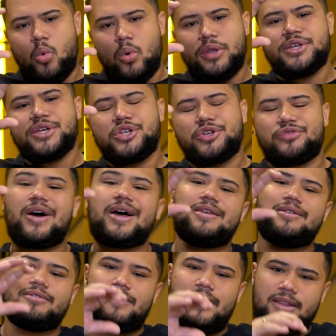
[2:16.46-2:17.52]
Quando a gente fala
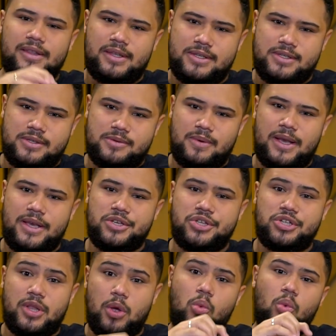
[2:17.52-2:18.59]
em vendas, a
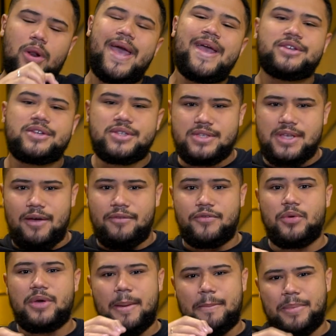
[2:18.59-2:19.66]
gente tem um grande
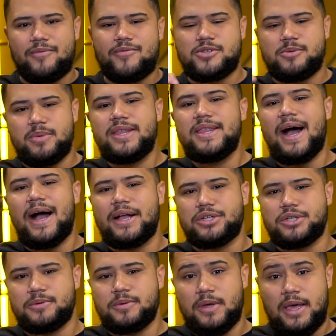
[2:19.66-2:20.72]
desafio que é
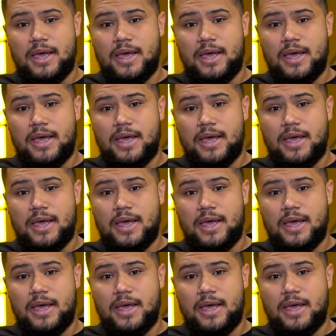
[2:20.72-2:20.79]
previsibilidade